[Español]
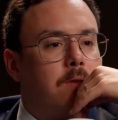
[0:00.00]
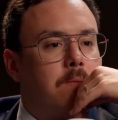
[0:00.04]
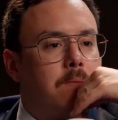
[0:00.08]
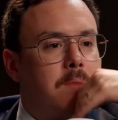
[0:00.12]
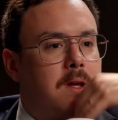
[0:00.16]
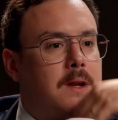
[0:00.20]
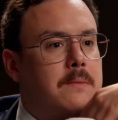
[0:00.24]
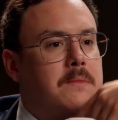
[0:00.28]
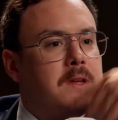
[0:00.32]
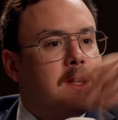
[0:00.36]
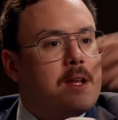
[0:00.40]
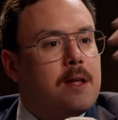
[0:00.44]

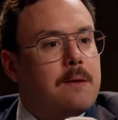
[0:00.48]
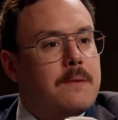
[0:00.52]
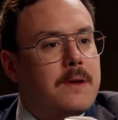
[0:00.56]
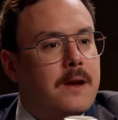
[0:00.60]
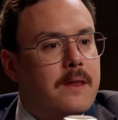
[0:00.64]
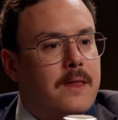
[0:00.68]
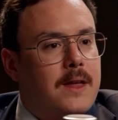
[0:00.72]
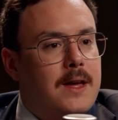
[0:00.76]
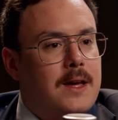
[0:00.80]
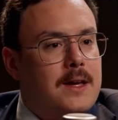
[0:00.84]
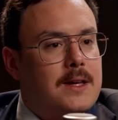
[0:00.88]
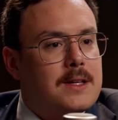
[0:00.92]
Para mí la
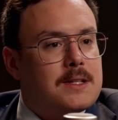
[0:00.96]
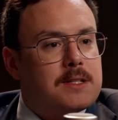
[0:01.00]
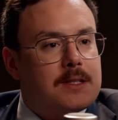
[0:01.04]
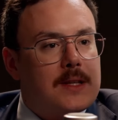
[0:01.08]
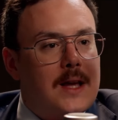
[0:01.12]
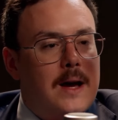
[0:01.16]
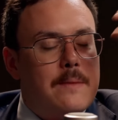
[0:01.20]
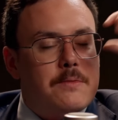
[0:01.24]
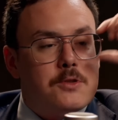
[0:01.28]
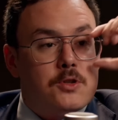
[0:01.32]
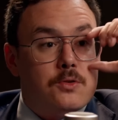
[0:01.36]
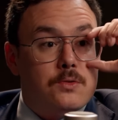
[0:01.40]
verdad es
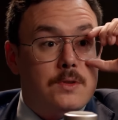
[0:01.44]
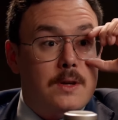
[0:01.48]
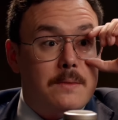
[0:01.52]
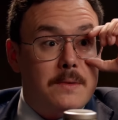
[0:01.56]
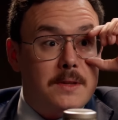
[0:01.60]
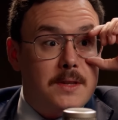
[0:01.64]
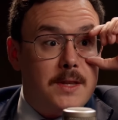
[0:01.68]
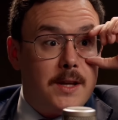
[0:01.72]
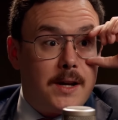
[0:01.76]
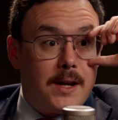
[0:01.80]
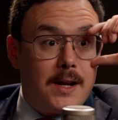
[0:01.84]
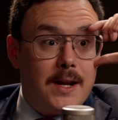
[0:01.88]

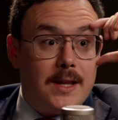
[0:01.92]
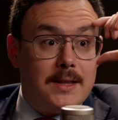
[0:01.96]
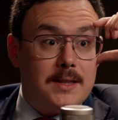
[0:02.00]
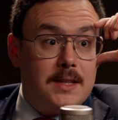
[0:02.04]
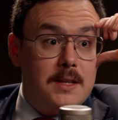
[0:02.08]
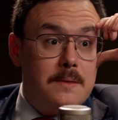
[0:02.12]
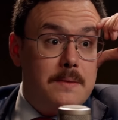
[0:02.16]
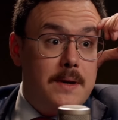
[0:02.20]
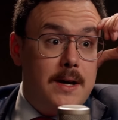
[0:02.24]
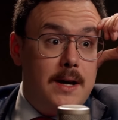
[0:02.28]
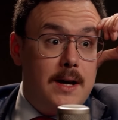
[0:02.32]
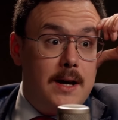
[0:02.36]
absolutamente
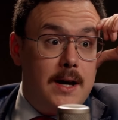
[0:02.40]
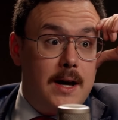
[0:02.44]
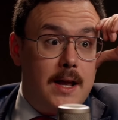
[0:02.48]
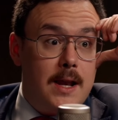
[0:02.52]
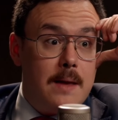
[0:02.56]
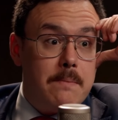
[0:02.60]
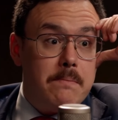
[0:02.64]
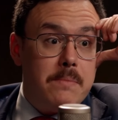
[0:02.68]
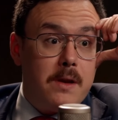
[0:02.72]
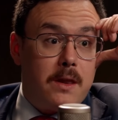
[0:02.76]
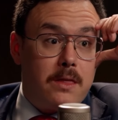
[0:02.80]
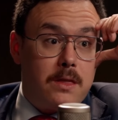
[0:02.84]
relativa a
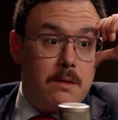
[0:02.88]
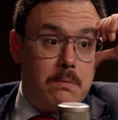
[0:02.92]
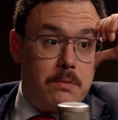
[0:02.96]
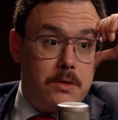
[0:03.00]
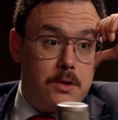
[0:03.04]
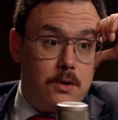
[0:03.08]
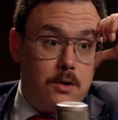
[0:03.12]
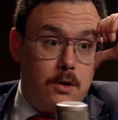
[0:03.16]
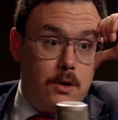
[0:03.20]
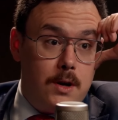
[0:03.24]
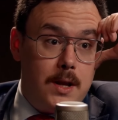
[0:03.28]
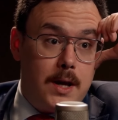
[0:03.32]
la
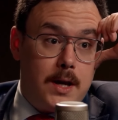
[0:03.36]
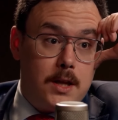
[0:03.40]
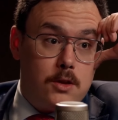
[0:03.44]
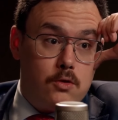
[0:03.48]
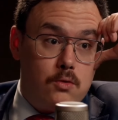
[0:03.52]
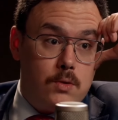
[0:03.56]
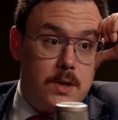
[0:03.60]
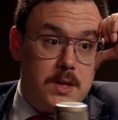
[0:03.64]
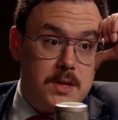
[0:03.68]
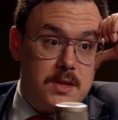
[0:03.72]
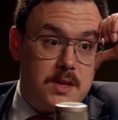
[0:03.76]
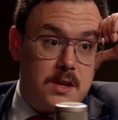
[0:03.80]
percepción con la que tú
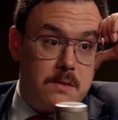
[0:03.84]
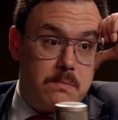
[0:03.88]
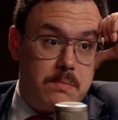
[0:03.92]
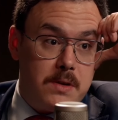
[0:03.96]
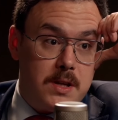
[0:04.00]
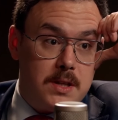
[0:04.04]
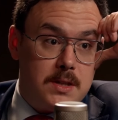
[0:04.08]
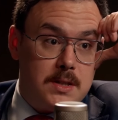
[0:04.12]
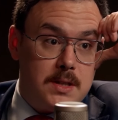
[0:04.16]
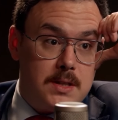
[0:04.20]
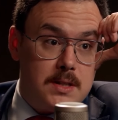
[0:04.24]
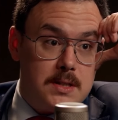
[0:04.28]
la
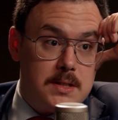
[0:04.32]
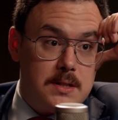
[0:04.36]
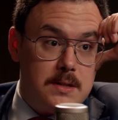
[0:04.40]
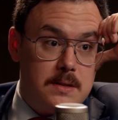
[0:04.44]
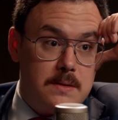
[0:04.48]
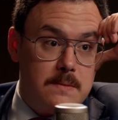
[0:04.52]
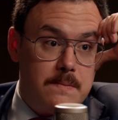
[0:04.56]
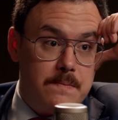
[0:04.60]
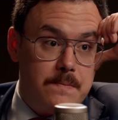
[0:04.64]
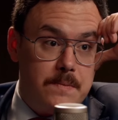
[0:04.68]
interpretas.